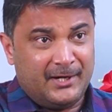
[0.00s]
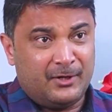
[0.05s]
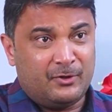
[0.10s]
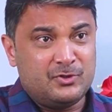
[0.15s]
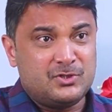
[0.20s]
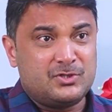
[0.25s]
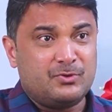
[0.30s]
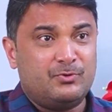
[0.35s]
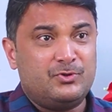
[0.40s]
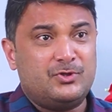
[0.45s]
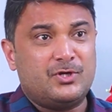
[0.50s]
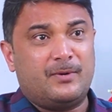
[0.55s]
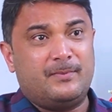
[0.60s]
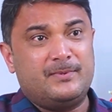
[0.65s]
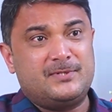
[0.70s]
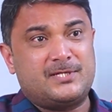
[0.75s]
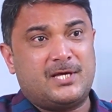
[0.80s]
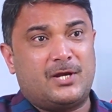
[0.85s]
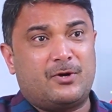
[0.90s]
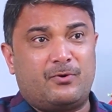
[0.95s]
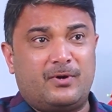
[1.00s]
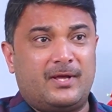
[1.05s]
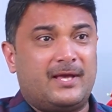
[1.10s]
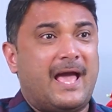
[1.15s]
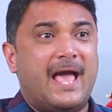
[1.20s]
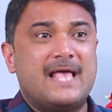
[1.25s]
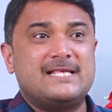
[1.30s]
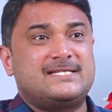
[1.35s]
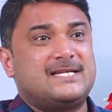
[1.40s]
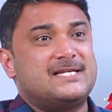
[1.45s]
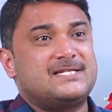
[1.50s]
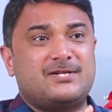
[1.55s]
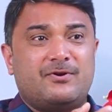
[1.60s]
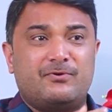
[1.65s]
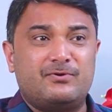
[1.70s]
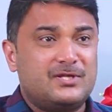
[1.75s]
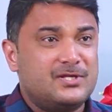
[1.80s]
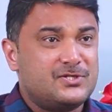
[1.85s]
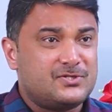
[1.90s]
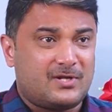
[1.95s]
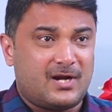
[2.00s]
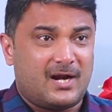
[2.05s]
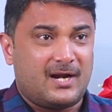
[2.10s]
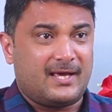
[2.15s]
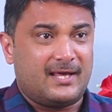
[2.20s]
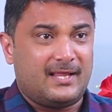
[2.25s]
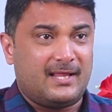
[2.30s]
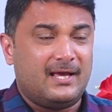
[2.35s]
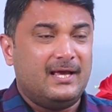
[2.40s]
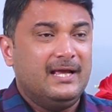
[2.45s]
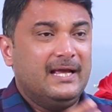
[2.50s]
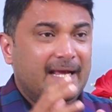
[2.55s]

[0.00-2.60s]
ఇంటి నుంచి ఉద్యోగం ఇచ్చారు కొన్ని యాజిటేషన్ ఎవరు తీసుకురాడు కదా